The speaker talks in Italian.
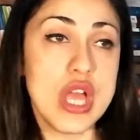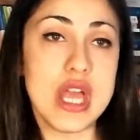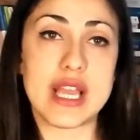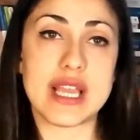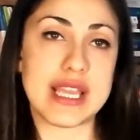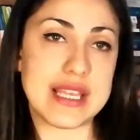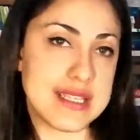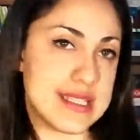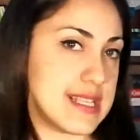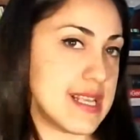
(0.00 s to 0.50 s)

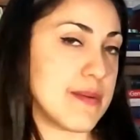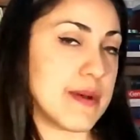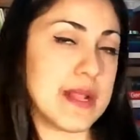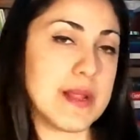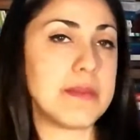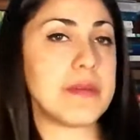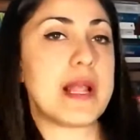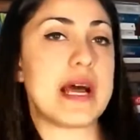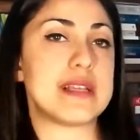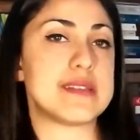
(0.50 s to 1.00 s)
che insieme alla
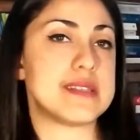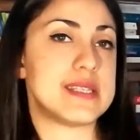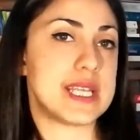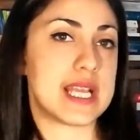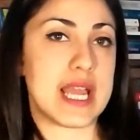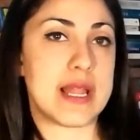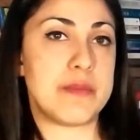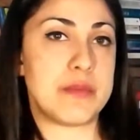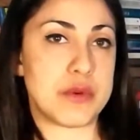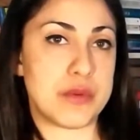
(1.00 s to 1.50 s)

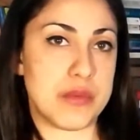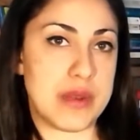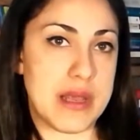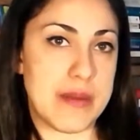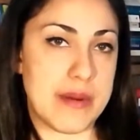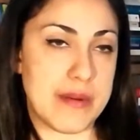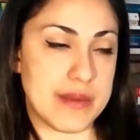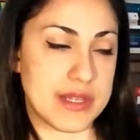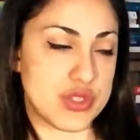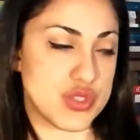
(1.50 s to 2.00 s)
plastica è il
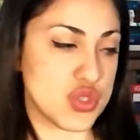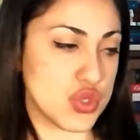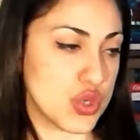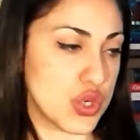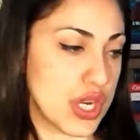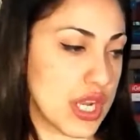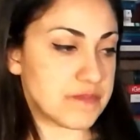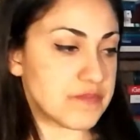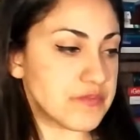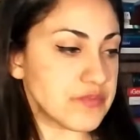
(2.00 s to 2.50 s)
problema
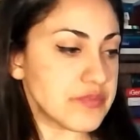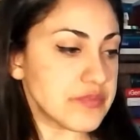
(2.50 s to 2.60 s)
maggiore.